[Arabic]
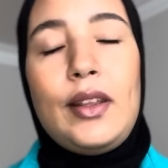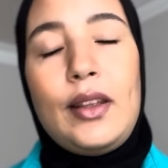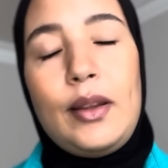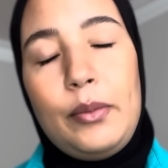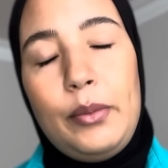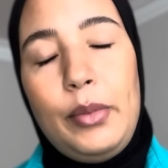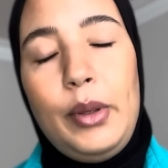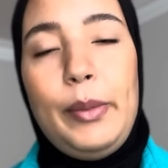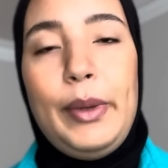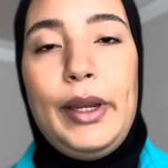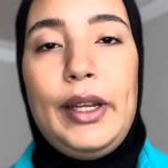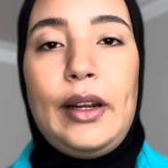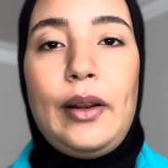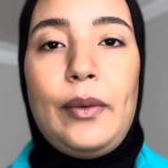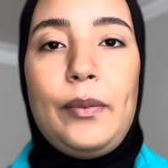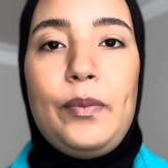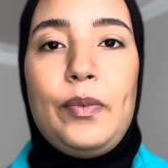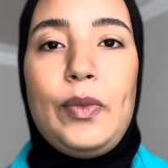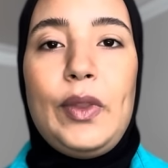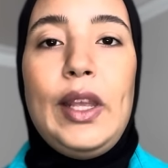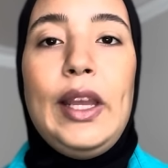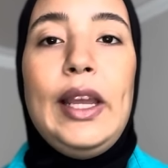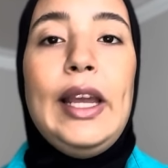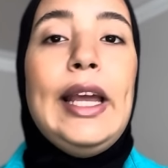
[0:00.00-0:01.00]
بمعنى
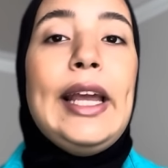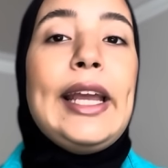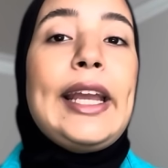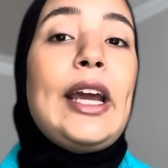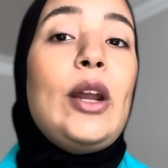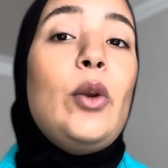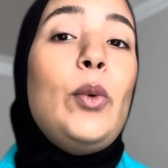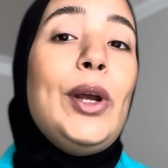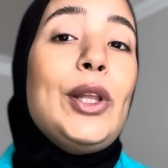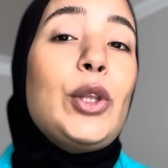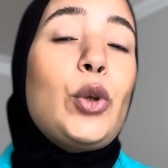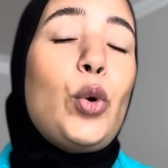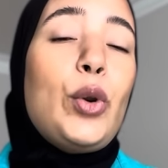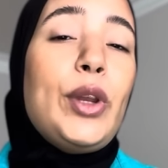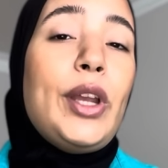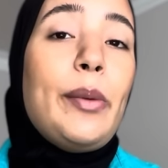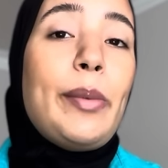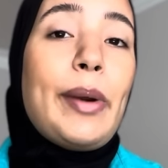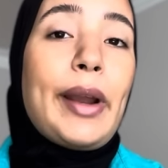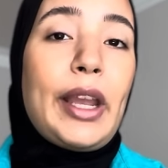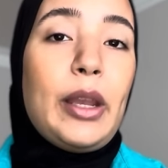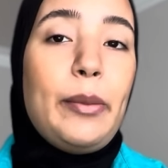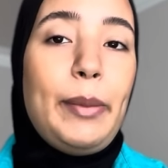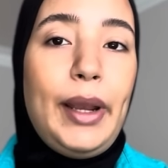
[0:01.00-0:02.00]
كان واحد خويا
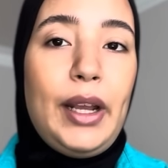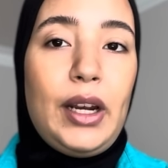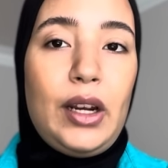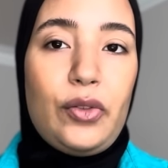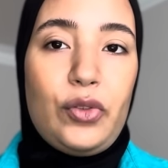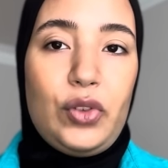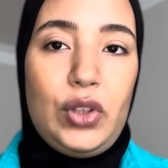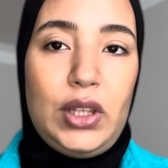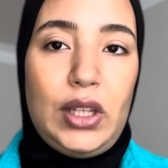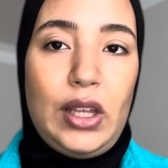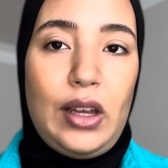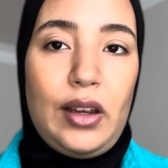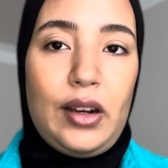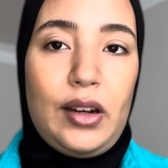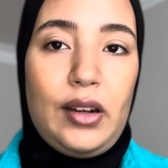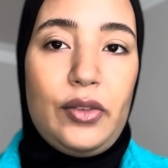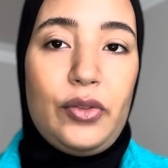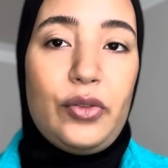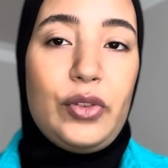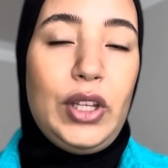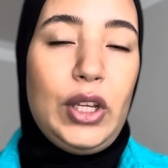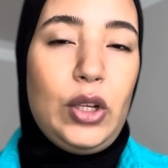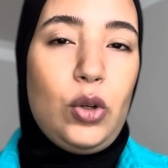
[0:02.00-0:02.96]
باقي معنا في الدار في ديك